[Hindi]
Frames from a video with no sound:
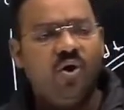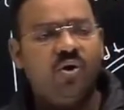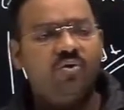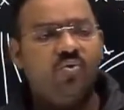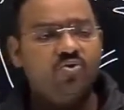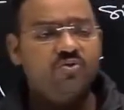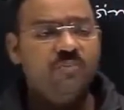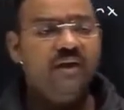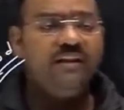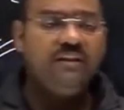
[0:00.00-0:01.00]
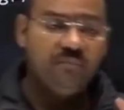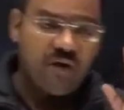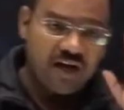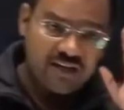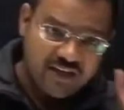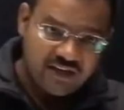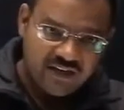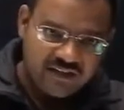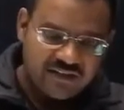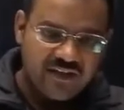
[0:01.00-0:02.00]
और उसमें दिमाग ये
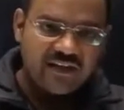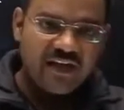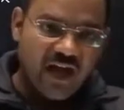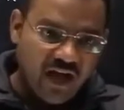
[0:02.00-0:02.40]
रखना चाहिए कि